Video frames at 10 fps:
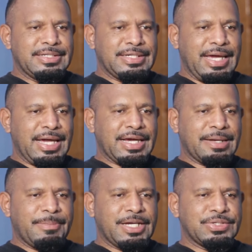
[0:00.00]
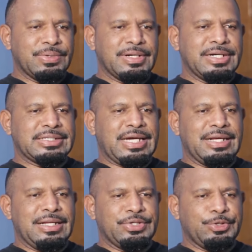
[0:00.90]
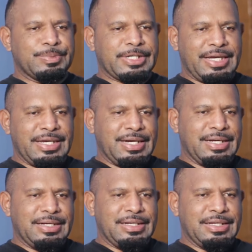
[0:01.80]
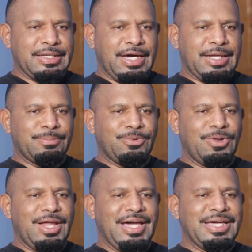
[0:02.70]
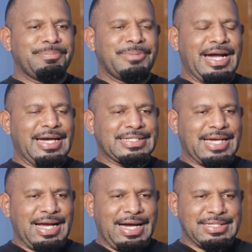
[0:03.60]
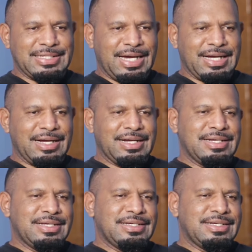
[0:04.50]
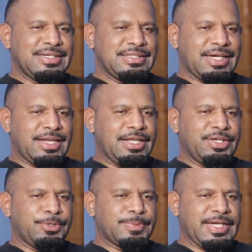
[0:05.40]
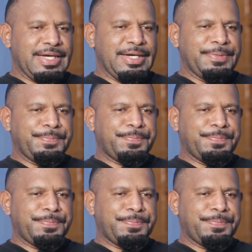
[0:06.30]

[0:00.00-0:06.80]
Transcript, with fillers: si hacker masuk ke channel YouTube saya dan mulai mengacak-acak channel YouTube saya